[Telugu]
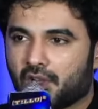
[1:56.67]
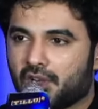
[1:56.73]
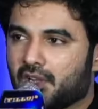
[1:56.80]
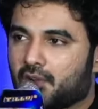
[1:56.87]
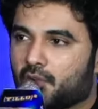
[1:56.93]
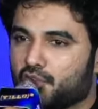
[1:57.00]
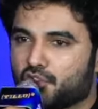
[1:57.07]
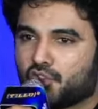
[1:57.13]

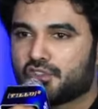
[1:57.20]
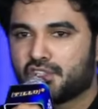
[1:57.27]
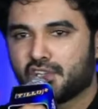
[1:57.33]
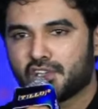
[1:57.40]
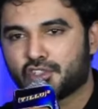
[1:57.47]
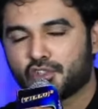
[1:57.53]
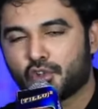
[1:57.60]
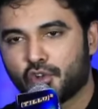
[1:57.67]
సారీ కొంచెం
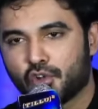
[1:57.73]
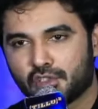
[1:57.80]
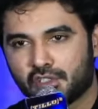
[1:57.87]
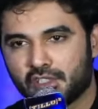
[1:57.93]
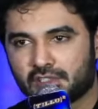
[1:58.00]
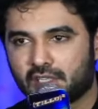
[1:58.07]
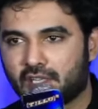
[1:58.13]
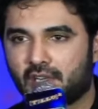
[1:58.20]
సీరియస్
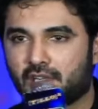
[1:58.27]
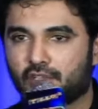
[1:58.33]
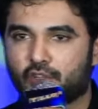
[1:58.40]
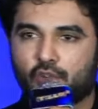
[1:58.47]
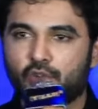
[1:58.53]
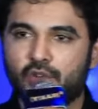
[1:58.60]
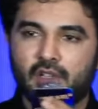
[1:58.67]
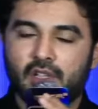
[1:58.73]
టోన్లోకి
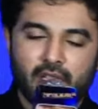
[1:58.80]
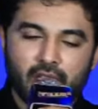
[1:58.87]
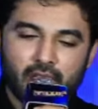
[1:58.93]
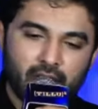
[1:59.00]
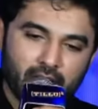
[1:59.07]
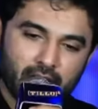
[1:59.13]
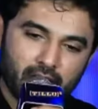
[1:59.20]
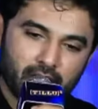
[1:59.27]
తీసుకెళ్ళినందుకు
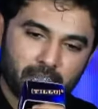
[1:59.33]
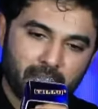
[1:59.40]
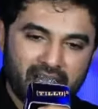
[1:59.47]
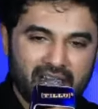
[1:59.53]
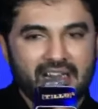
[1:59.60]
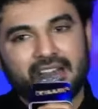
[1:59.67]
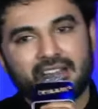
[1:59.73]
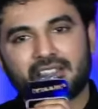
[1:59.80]
మళ్ళీ